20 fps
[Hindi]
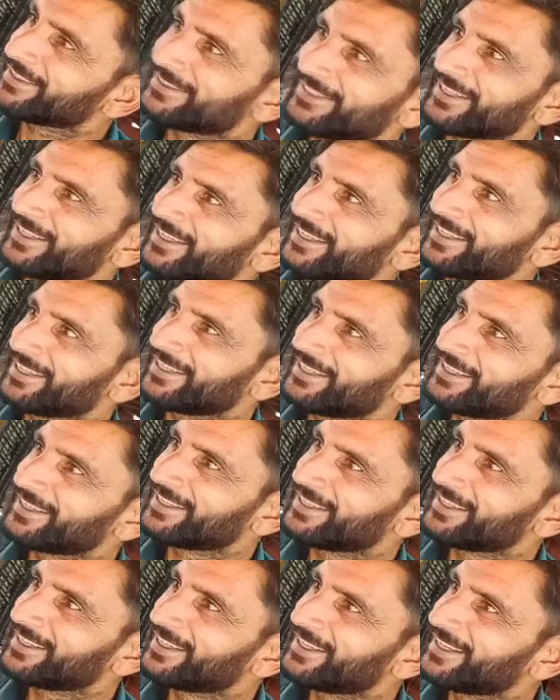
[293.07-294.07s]
जी हमें
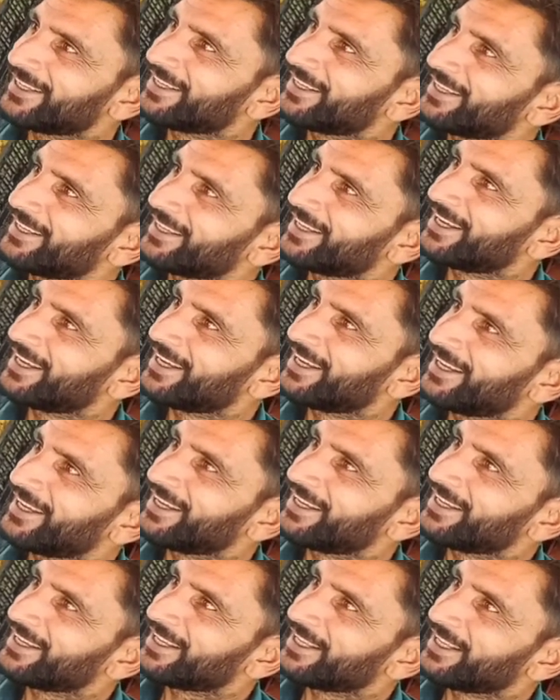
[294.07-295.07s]
भी यही नज़र आ रहा है
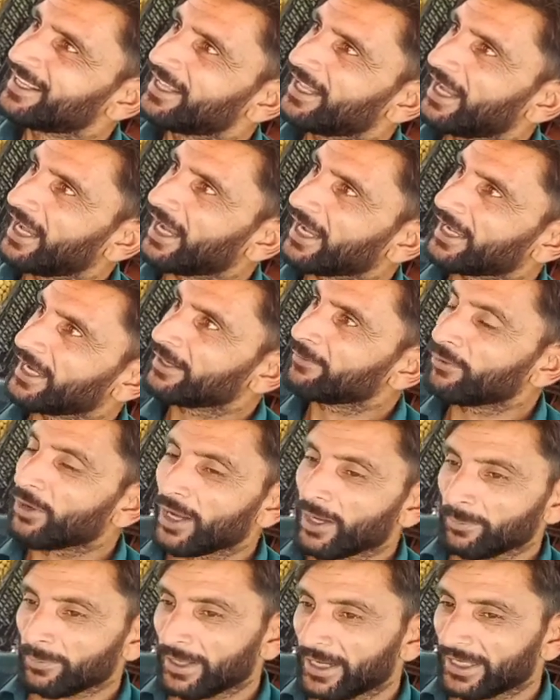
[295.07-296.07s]
कि सोचेंगे इन तो
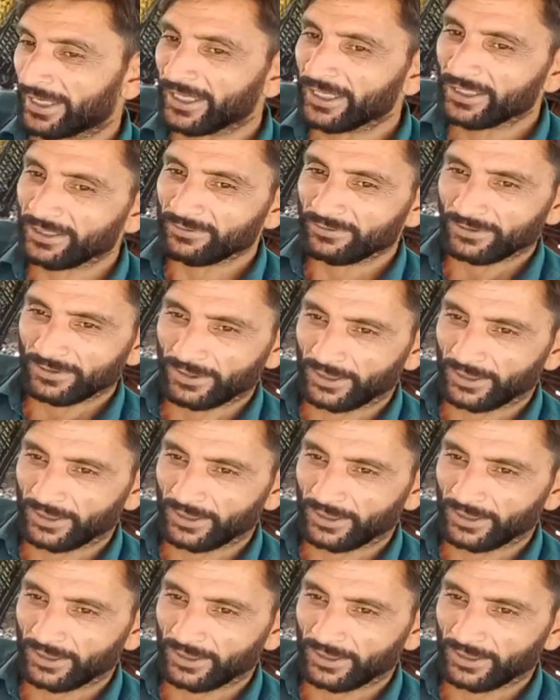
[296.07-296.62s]
हमारे